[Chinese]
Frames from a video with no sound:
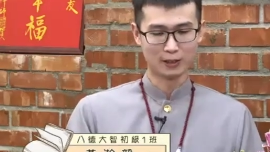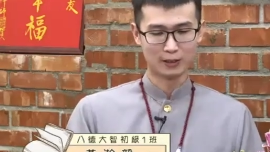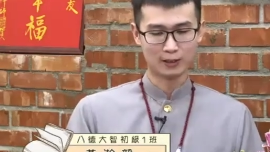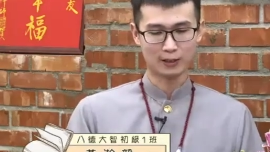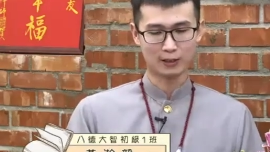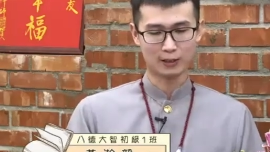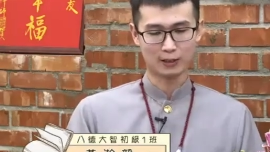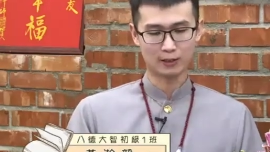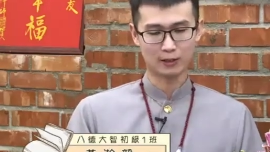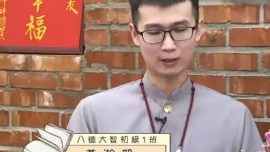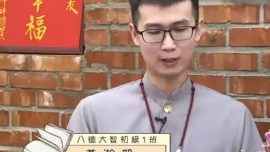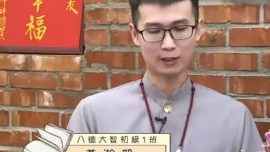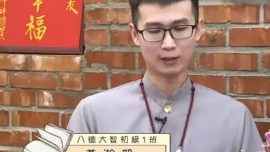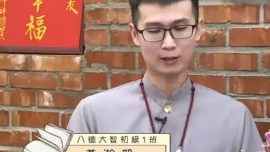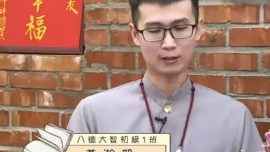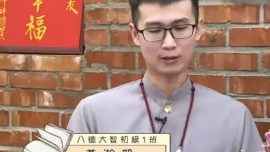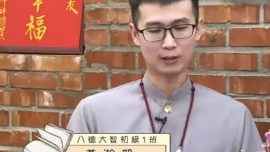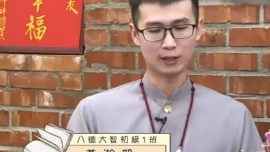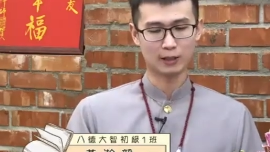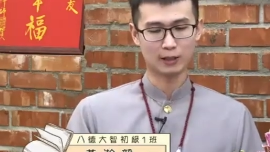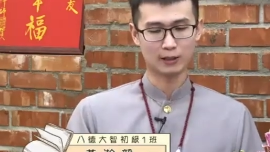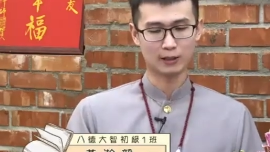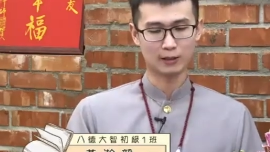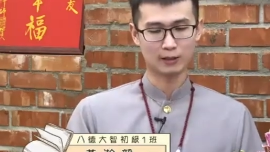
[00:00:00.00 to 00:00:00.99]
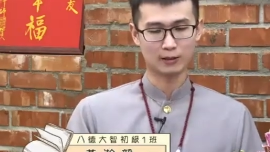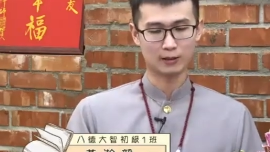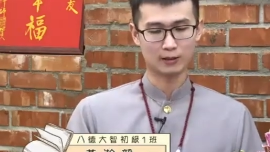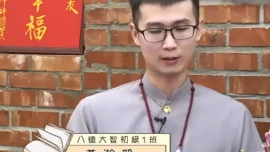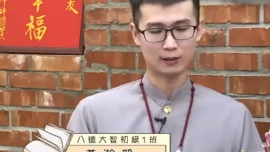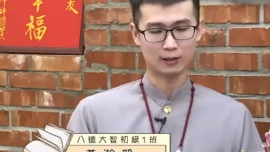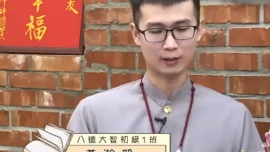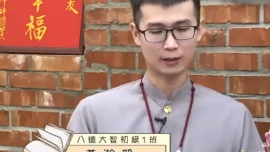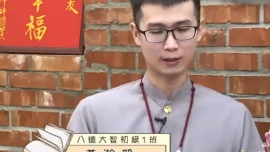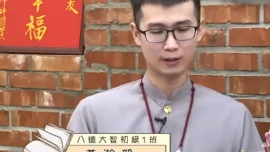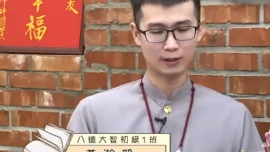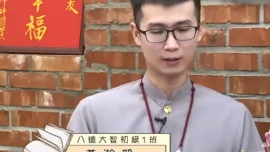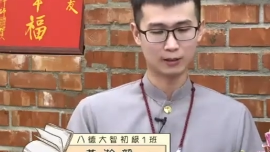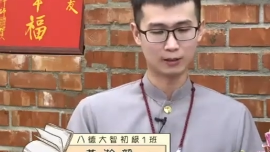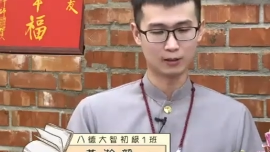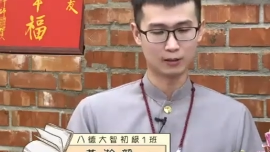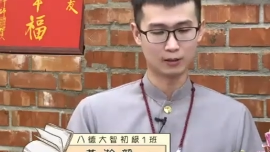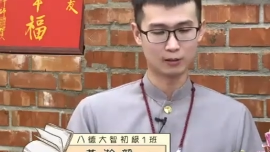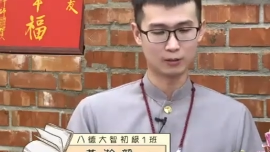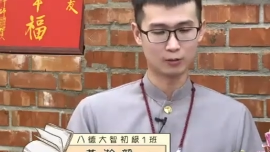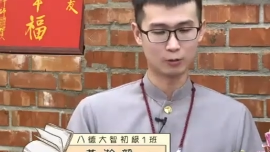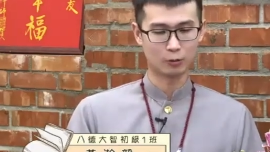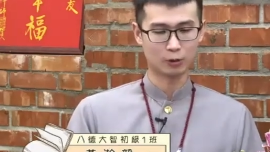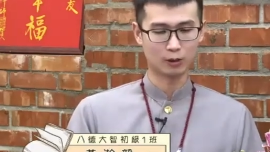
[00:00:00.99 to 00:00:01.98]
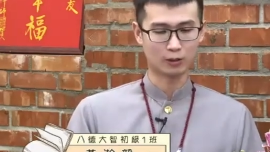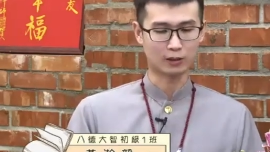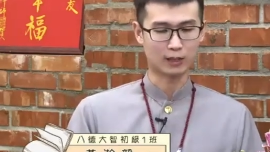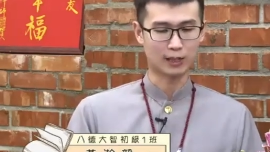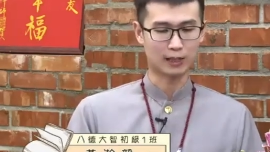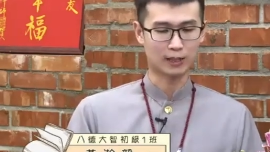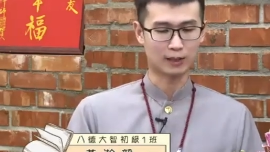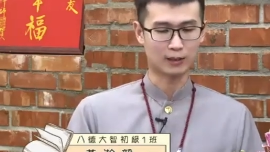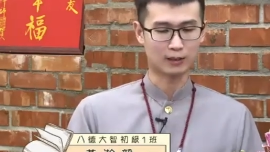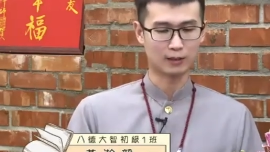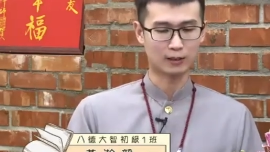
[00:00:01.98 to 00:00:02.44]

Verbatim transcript: 然后再再再跟玉皇大